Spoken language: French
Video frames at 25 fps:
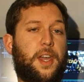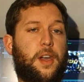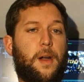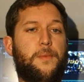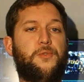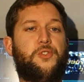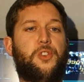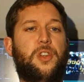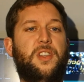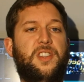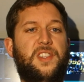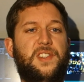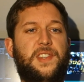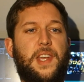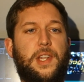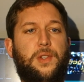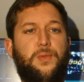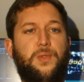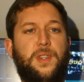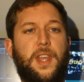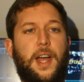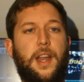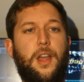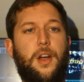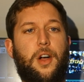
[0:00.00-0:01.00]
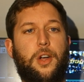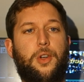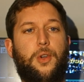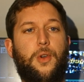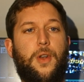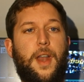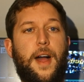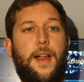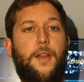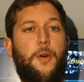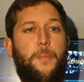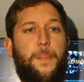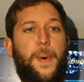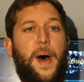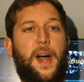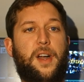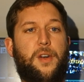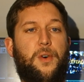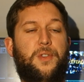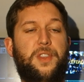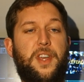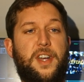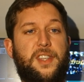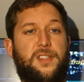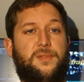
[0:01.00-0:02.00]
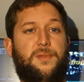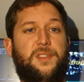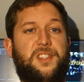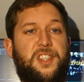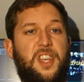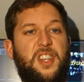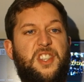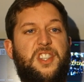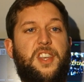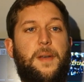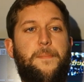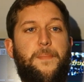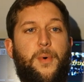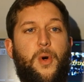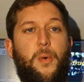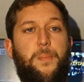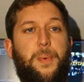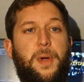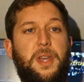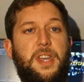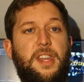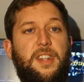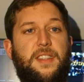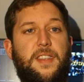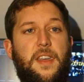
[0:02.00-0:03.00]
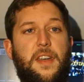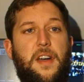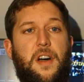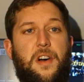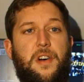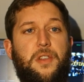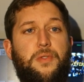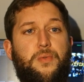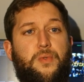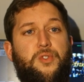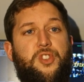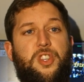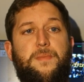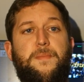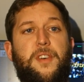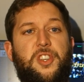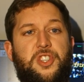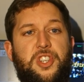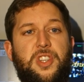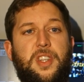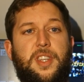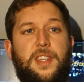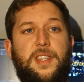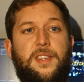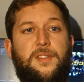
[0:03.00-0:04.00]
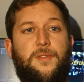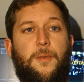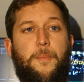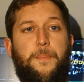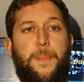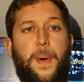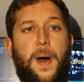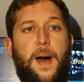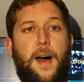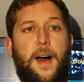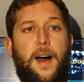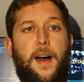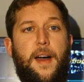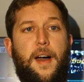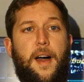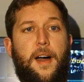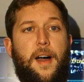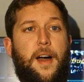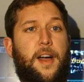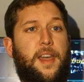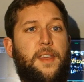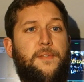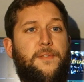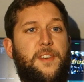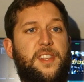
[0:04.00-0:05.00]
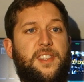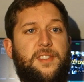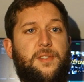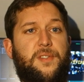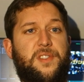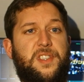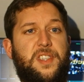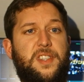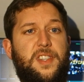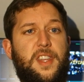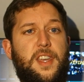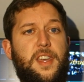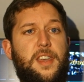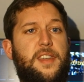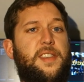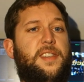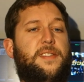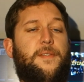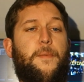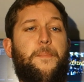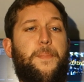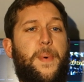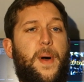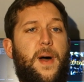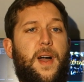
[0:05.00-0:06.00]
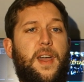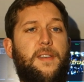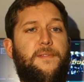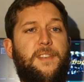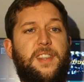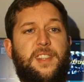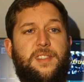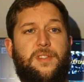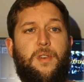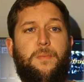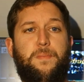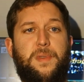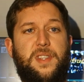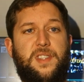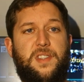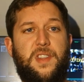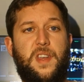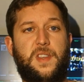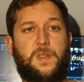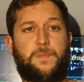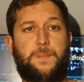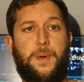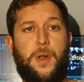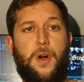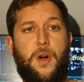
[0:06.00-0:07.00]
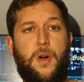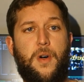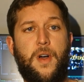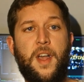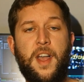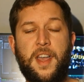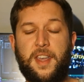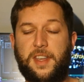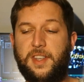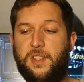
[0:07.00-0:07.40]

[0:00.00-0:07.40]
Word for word: comme je le disais tout à l'heure, que là, le parc en est à son septième propriétaire, hein, donc j'imagine qu'ils sont pas arrivés sans idée, ils sont pas arrivés sans business plan,